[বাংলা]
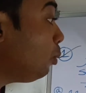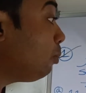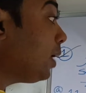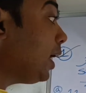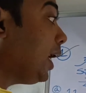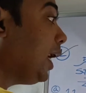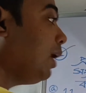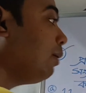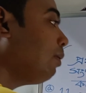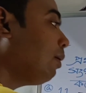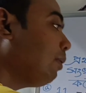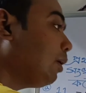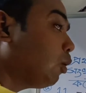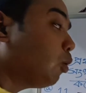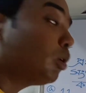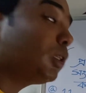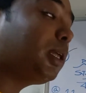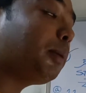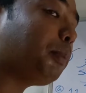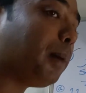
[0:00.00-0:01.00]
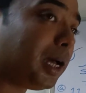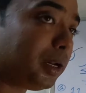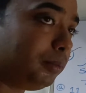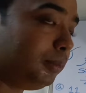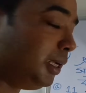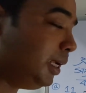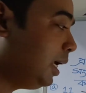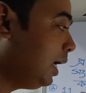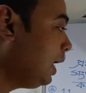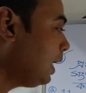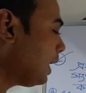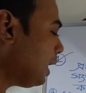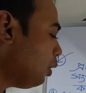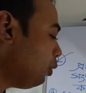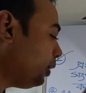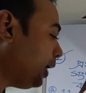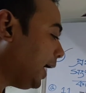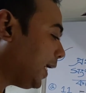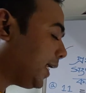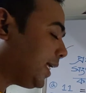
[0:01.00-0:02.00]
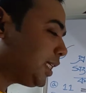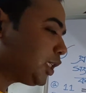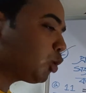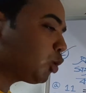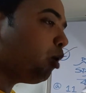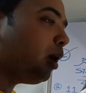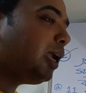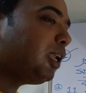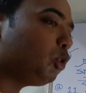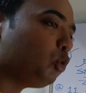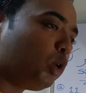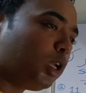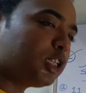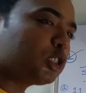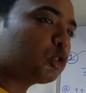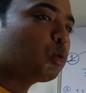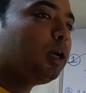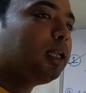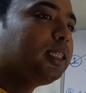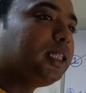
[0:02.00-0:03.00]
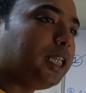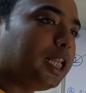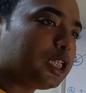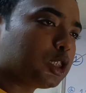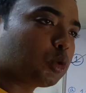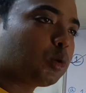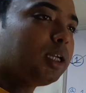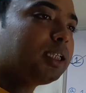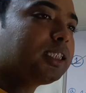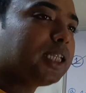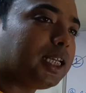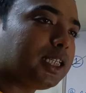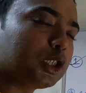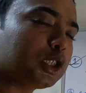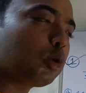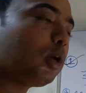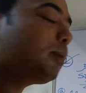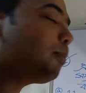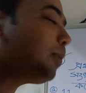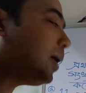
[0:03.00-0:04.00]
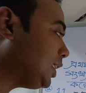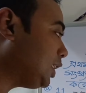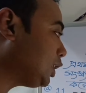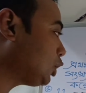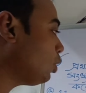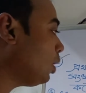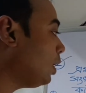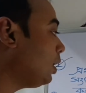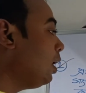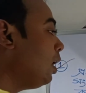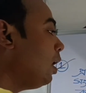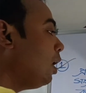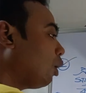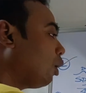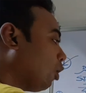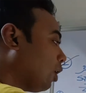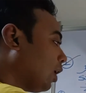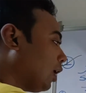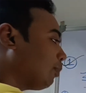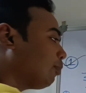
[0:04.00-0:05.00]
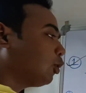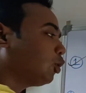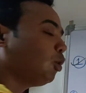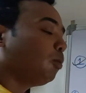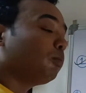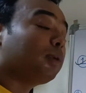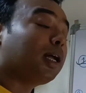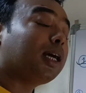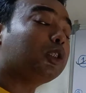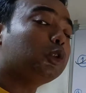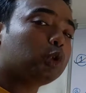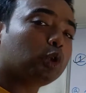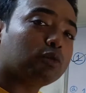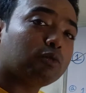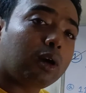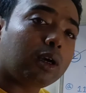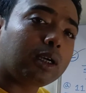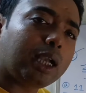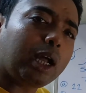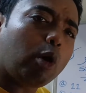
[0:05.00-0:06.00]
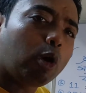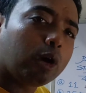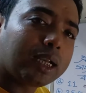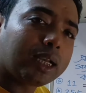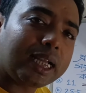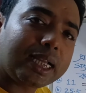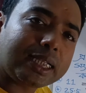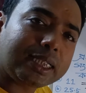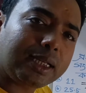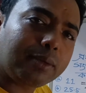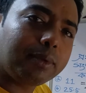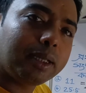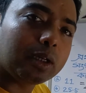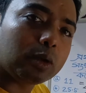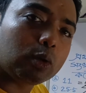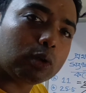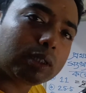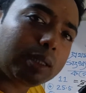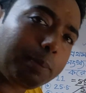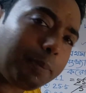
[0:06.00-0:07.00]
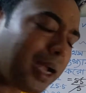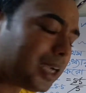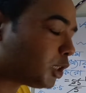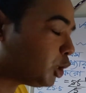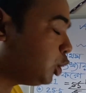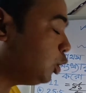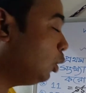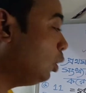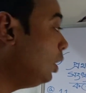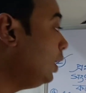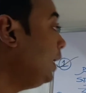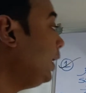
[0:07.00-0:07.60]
তোমরা এভাবে করতে পারবে কারণ এক স্কোয়ার দুই স্কোয়ার তিন স্কোয়ার চার স্কোয়ার পাঁচ স্কোয়ার করার পর তোমরা যোগফলটা অনায়াসে বের করতে পারছো